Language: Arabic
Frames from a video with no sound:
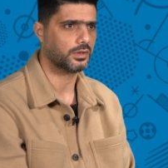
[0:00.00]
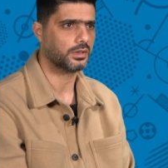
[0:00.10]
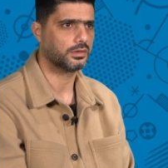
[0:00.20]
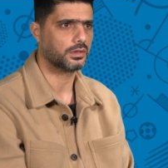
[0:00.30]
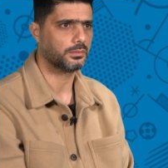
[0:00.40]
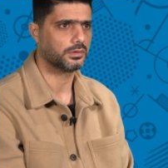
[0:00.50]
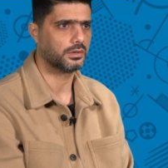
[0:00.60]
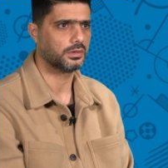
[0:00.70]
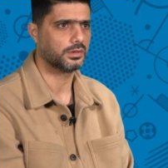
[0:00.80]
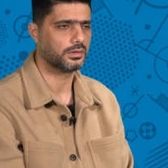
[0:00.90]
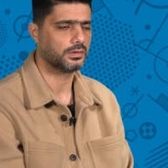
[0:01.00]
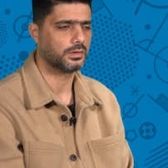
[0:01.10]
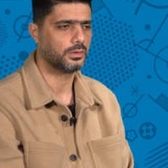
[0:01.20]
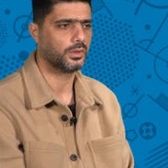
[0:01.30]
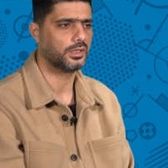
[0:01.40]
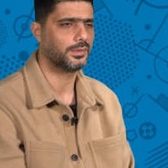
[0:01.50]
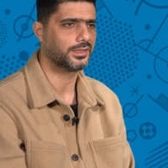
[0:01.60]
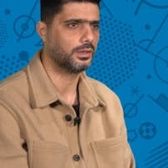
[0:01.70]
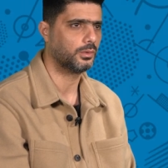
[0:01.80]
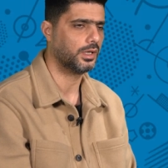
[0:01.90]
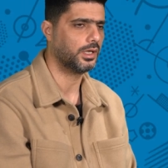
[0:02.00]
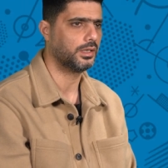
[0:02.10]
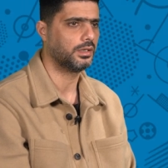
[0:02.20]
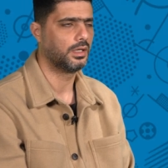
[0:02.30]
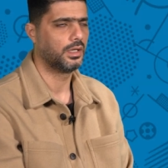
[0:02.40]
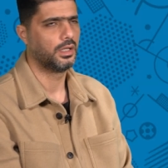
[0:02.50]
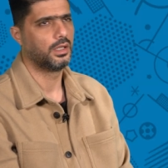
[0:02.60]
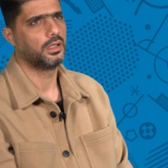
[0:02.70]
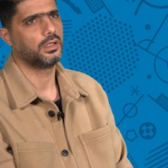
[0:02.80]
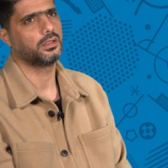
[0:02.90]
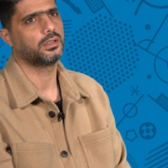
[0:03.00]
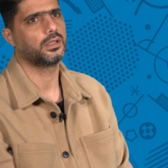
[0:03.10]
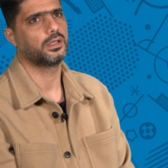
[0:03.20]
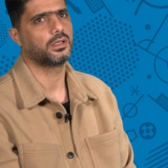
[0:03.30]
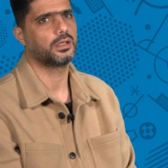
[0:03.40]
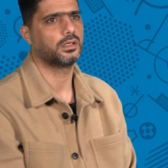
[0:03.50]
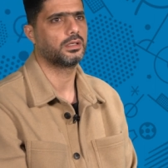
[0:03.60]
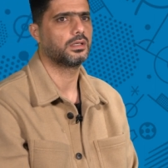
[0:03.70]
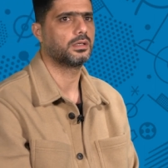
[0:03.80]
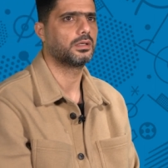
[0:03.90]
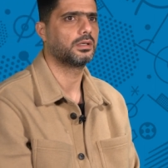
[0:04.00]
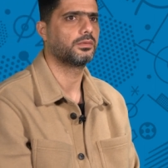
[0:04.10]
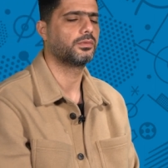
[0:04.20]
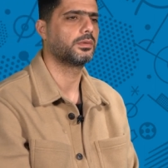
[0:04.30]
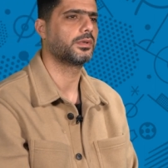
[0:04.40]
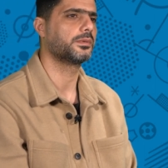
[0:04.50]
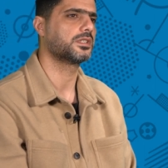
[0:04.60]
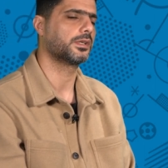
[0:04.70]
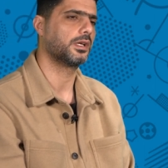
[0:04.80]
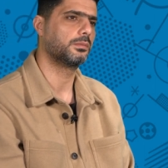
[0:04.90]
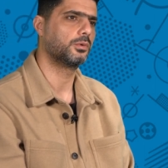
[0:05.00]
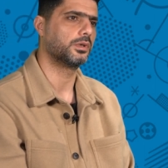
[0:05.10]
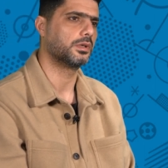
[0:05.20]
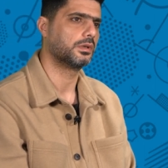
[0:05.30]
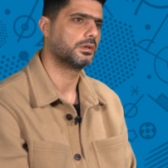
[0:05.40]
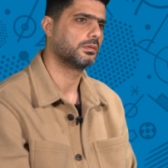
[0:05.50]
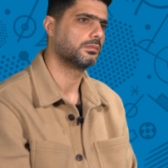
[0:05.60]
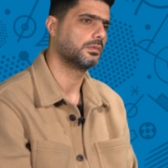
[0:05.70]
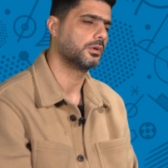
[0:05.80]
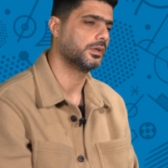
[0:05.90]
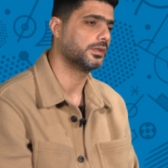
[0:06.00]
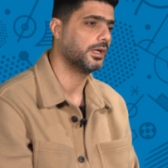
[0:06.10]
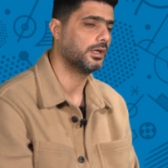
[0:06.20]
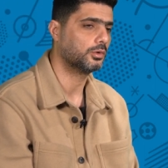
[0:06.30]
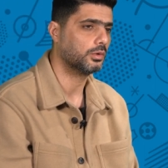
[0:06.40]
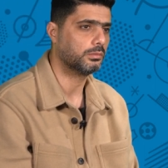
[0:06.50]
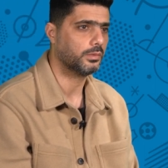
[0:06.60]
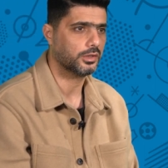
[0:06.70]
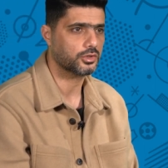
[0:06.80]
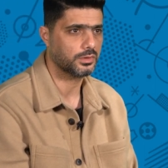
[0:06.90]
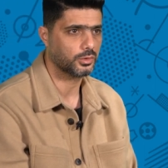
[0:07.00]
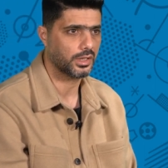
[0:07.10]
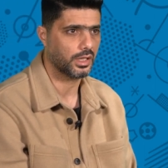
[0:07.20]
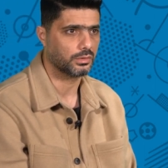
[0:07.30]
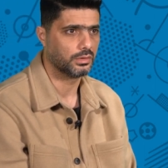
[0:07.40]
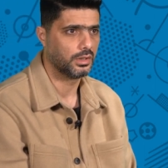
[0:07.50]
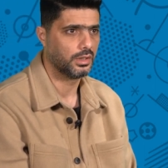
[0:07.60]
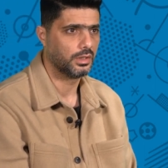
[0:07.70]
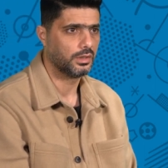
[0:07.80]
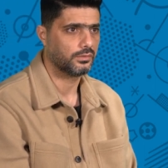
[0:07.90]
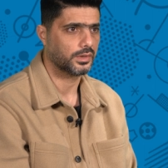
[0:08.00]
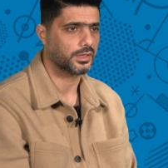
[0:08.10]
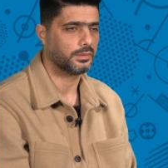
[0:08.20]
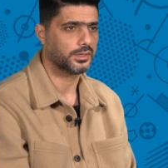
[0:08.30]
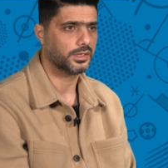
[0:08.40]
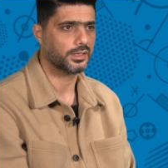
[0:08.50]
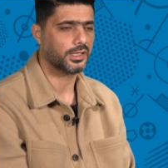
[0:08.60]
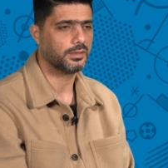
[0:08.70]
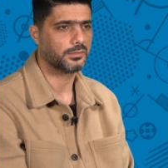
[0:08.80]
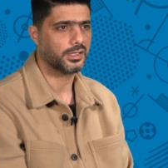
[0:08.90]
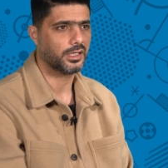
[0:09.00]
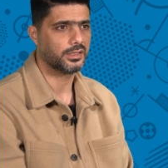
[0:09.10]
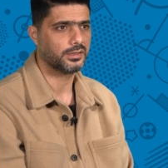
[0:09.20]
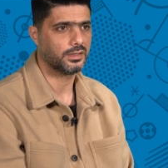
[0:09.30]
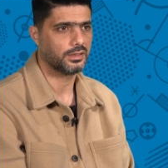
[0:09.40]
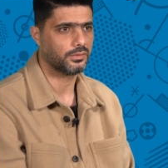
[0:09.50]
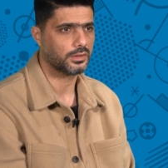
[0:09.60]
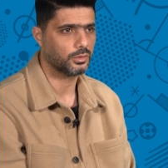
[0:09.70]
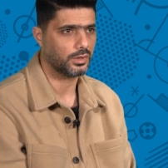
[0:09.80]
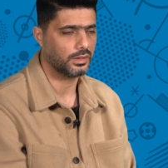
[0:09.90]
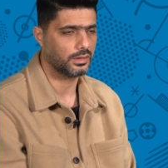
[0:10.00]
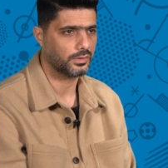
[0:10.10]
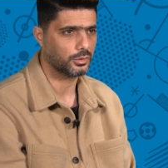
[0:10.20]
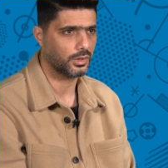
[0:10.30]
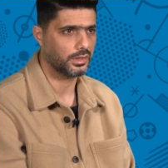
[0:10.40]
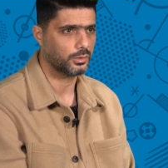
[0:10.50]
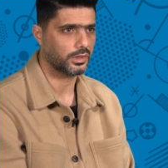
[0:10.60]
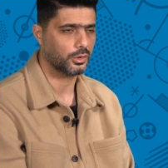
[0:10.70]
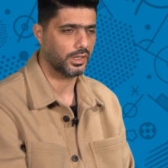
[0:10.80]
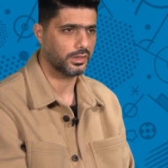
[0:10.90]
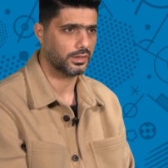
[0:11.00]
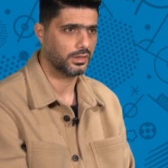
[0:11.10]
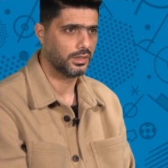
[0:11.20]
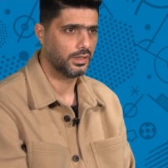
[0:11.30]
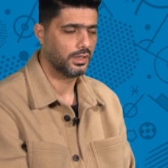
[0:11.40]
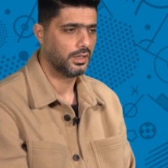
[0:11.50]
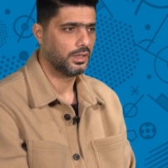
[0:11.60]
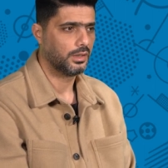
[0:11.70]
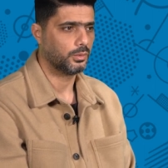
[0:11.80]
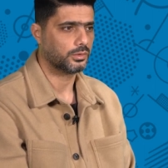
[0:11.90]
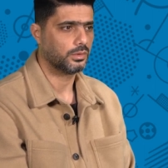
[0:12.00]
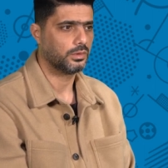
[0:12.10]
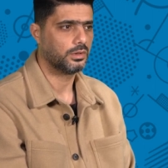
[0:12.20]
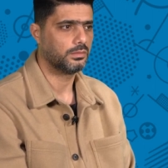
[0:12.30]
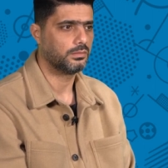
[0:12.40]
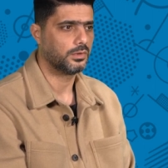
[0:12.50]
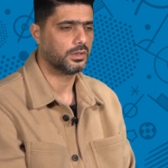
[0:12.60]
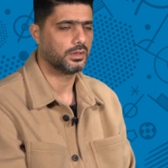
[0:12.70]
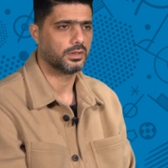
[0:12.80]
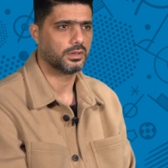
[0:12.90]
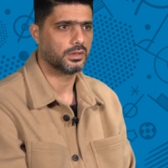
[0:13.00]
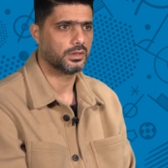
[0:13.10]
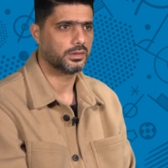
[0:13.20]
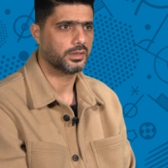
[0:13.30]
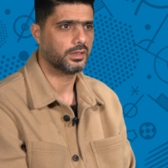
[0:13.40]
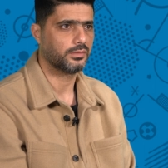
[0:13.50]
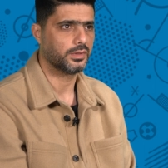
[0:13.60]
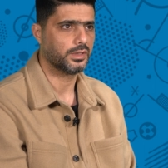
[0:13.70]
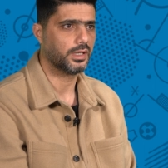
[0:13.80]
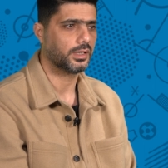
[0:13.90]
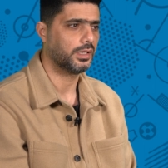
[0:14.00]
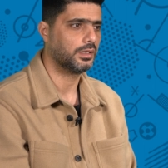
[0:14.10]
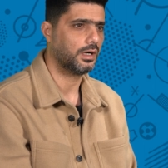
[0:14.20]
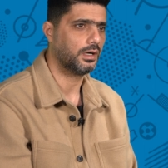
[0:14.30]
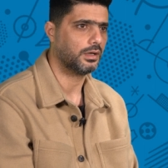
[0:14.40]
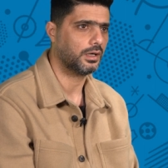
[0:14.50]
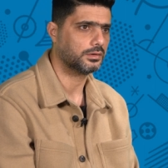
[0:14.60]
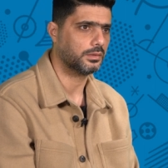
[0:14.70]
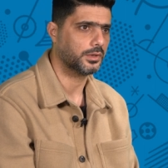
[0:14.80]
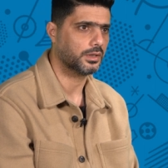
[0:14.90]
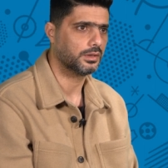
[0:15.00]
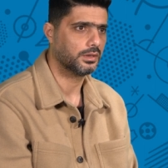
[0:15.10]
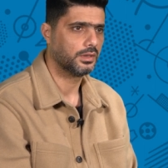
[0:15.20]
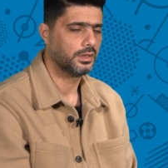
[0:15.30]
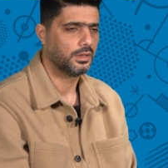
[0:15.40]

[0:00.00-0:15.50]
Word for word: مفكره ان رمضان هو اللي بدا وقال ان انا آه، في بيراميدز بيكلموني النادي الاهلي طول عمره ما حدش بيله دراعه فانت لما تيجي تتكلم كده عن النادي اللي فضله اللي فضله عليك وخيره عليك وتقول لهم آه، ان انا في لا جاي لي اكتر من كده